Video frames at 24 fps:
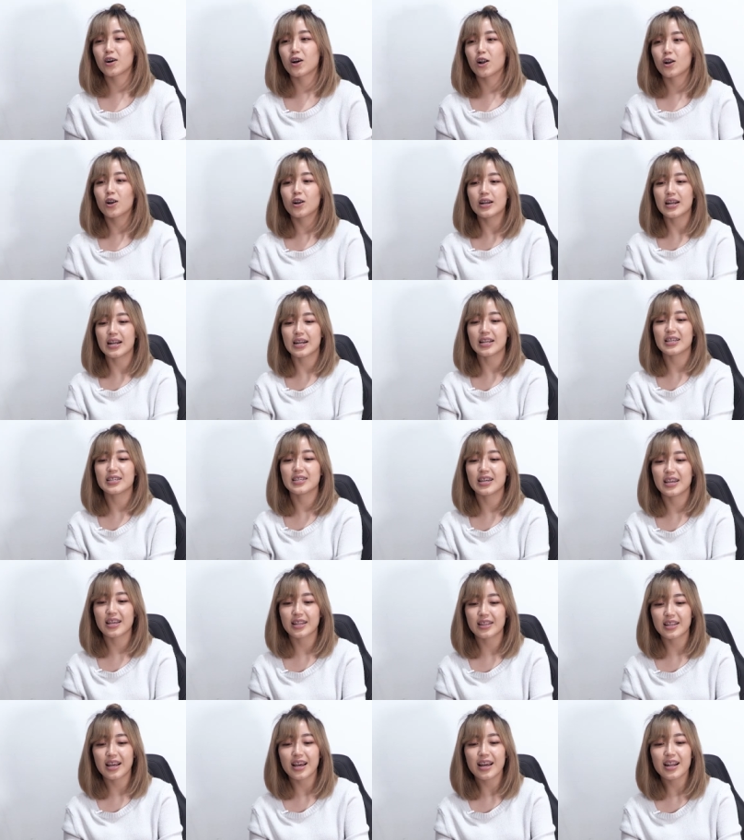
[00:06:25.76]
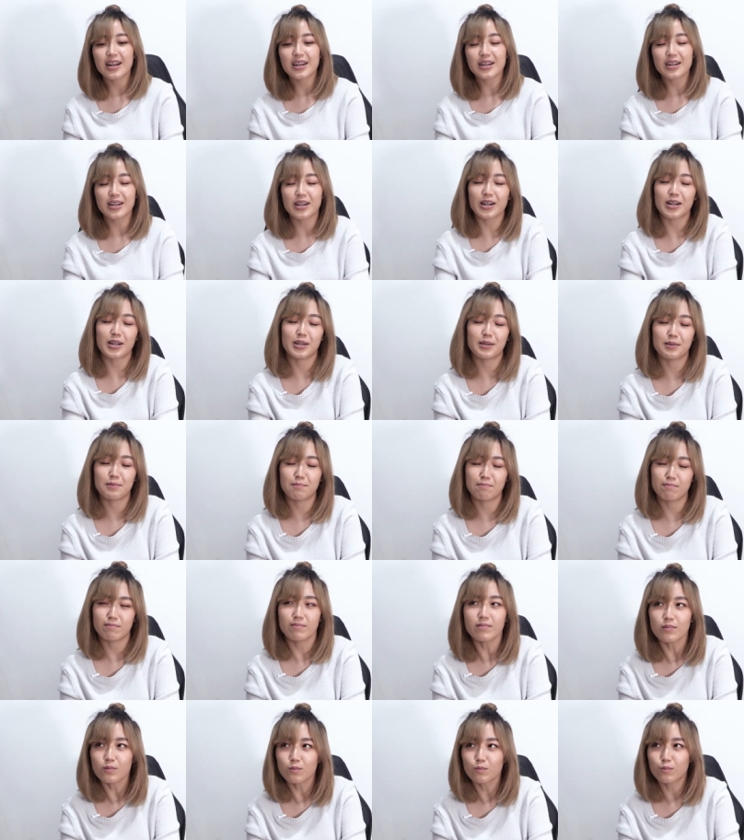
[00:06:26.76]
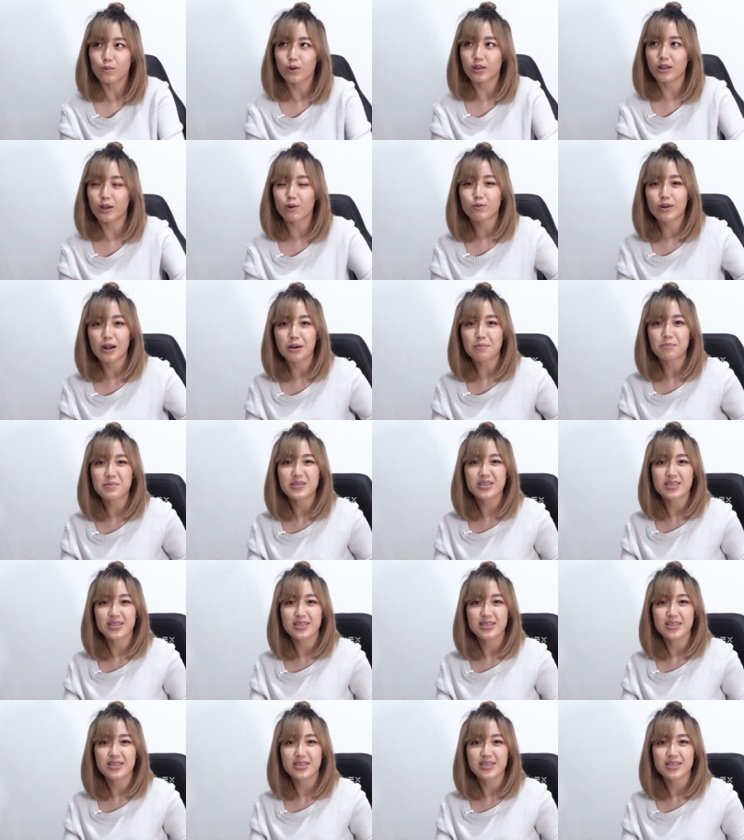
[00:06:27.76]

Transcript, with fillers: kalau dari jahitan menurut aku rapi